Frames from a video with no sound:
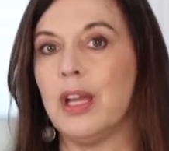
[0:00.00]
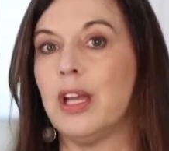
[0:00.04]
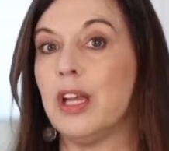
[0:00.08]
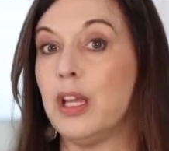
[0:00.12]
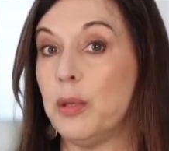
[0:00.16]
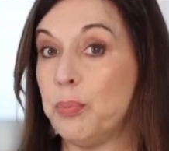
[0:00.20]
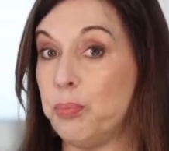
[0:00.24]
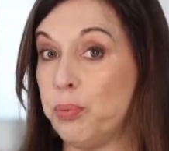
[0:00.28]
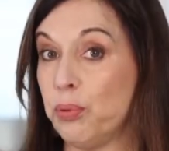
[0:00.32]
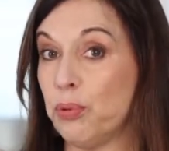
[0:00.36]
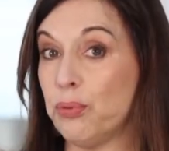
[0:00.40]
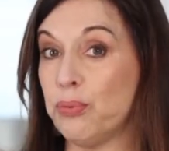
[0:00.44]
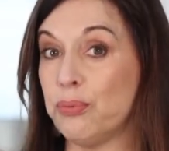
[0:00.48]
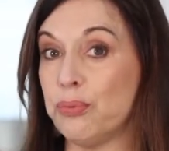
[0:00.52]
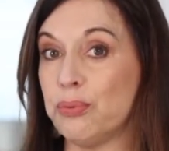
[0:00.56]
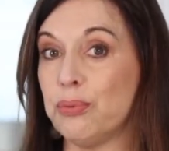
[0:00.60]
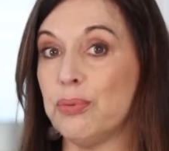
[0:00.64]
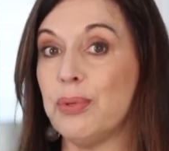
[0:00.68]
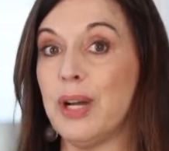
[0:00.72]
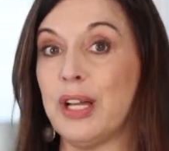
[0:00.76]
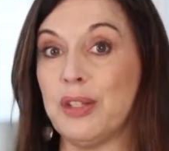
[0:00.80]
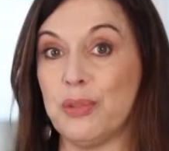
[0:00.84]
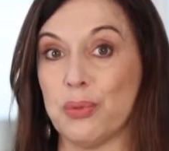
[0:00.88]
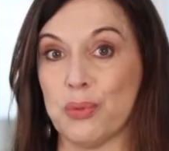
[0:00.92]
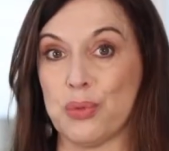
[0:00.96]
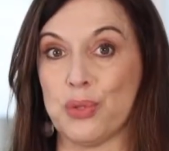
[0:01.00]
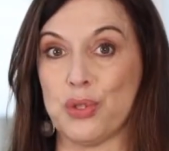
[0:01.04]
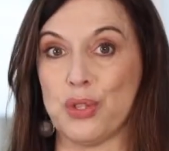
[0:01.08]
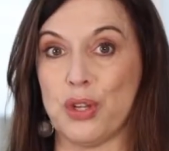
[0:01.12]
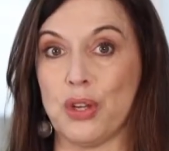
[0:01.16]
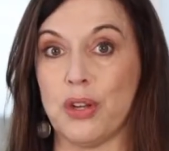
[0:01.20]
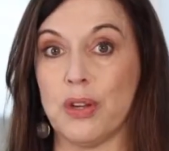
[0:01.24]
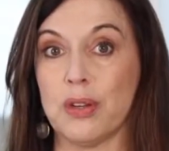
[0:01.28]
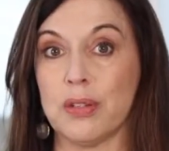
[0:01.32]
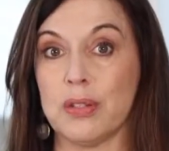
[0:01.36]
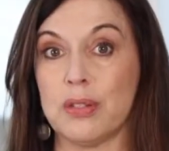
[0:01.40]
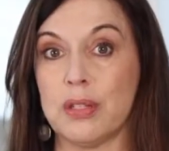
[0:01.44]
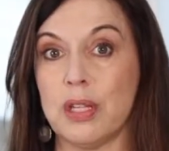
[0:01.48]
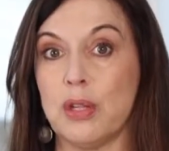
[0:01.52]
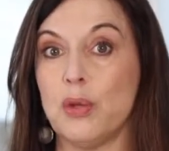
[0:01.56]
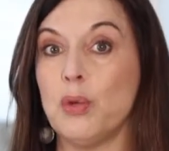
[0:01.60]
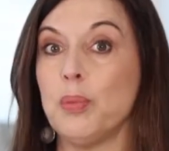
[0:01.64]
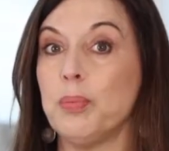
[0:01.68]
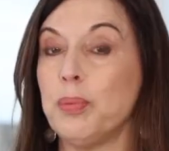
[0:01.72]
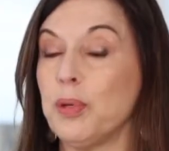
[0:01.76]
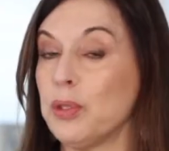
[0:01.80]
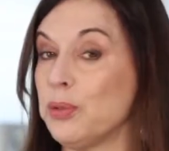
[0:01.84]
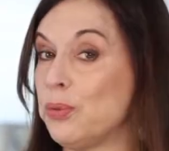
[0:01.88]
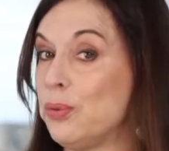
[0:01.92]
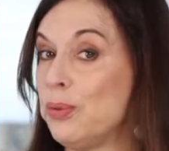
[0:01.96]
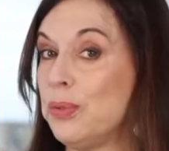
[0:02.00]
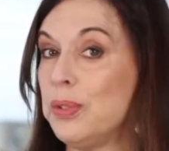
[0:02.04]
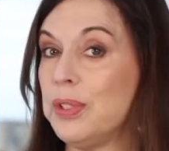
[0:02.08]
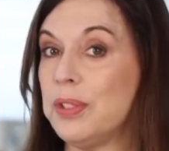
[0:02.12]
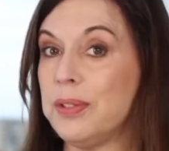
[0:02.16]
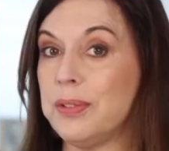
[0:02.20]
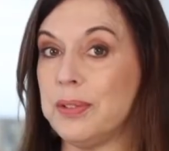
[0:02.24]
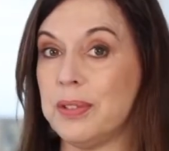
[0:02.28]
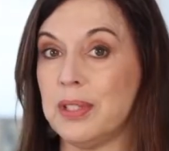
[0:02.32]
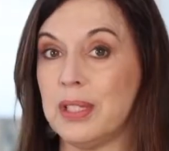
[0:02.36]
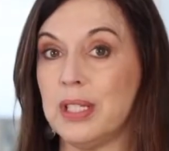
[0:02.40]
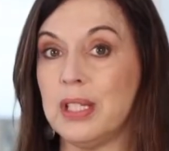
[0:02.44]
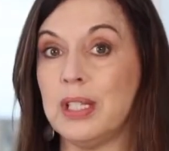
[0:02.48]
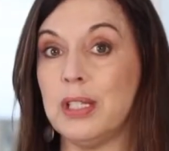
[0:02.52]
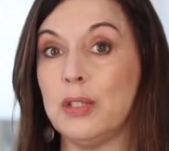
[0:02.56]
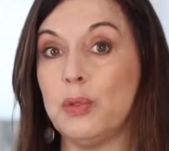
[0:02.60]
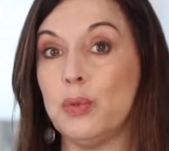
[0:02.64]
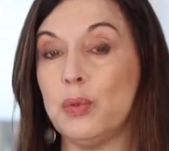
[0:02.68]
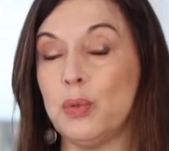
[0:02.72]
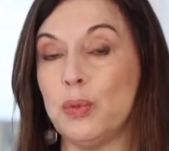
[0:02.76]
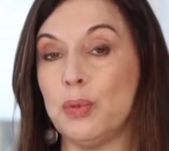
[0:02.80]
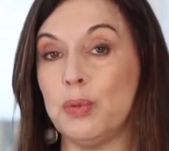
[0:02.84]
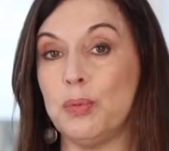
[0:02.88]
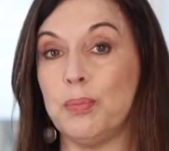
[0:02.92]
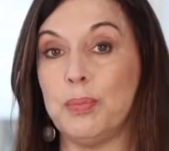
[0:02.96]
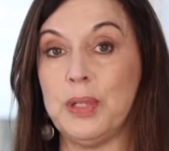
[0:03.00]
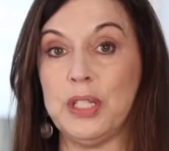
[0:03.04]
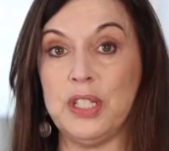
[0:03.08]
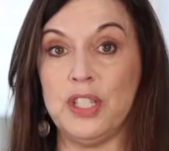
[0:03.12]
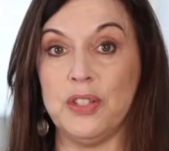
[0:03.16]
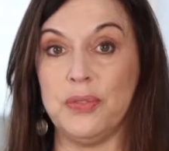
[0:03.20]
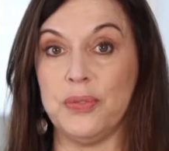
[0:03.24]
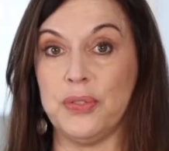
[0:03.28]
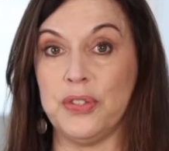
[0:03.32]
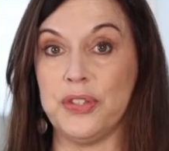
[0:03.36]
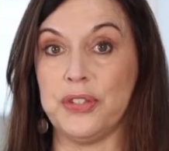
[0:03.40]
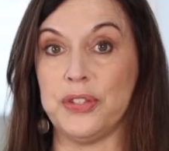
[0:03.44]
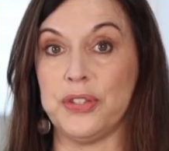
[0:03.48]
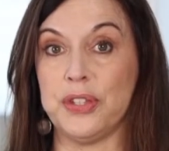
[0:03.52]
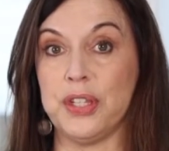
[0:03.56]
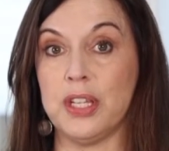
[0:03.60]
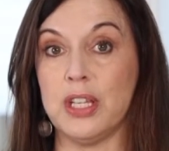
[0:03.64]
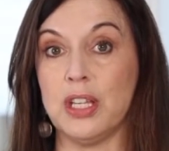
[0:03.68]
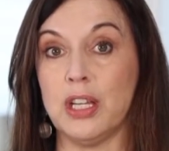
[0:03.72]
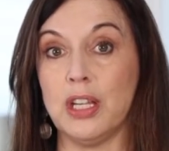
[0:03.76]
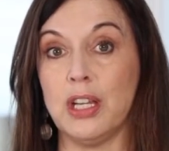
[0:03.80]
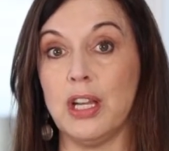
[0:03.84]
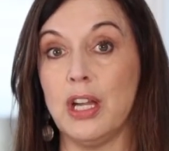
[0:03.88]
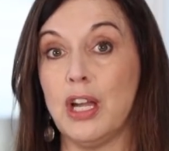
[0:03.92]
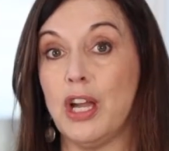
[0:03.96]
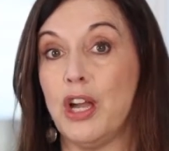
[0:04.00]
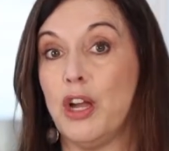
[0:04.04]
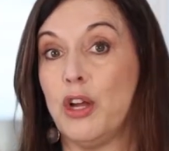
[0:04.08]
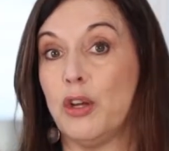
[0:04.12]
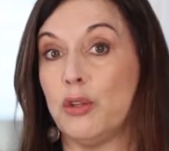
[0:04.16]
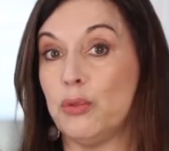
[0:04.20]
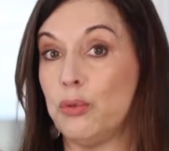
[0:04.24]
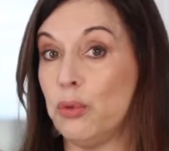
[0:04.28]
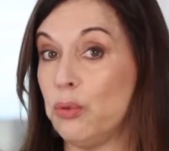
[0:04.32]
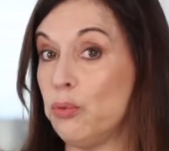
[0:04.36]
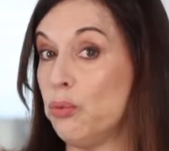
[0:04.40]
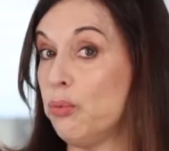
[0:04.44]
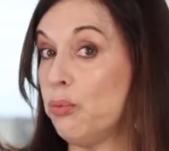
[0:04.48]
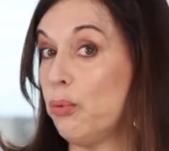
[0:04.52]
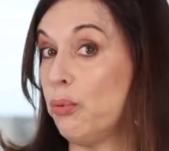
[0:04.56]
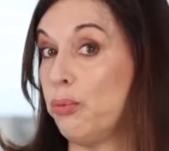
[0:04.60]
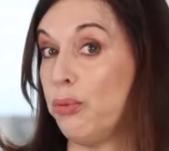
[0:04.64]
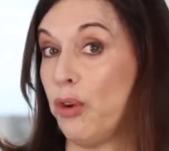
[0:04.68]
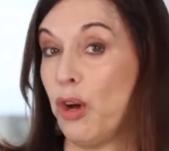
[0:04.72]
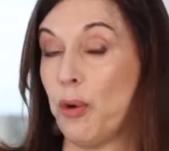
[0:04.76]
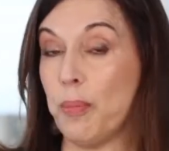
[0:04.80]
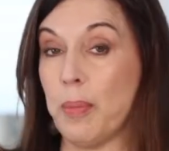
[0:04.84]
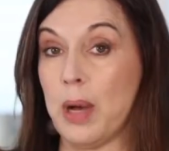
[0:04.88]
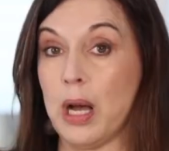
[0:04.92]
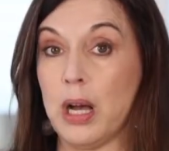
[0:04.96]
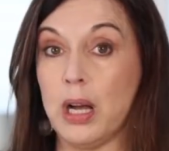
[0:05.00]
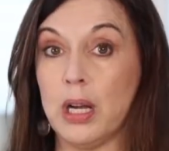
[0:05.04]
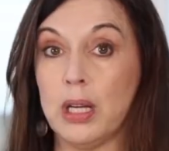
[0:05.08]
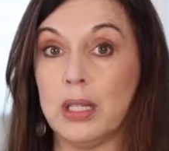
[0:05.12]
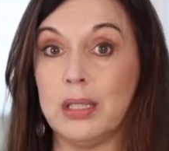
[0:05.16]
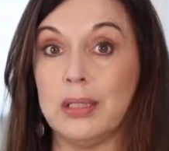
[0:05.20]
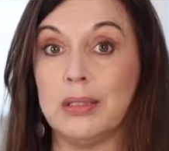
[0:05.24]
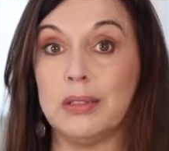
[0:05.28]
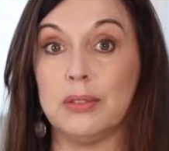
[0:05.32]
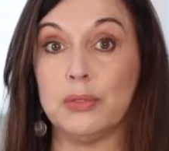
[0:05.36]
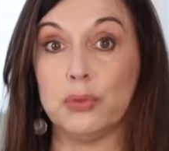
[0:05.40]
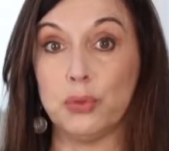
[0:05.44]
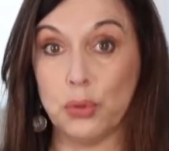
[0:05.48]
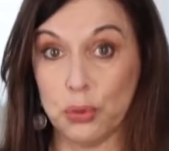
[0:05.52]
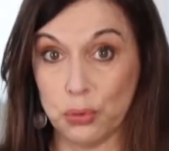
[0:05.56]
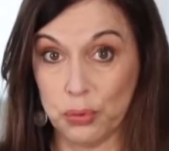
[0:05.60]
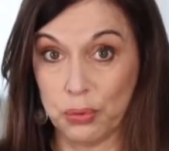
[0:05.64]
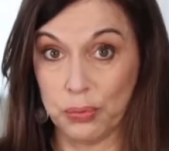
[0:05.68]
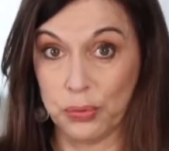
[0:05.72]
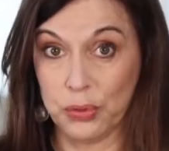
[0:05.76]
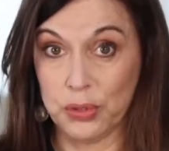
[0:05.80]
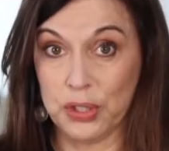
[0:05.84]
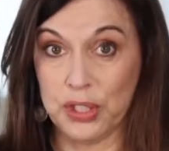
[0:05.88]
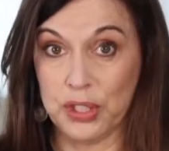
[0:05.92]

Et pour vous, annonceurs, c'est l'opportunité de bénéficier de nouveaux formats, de nouveaux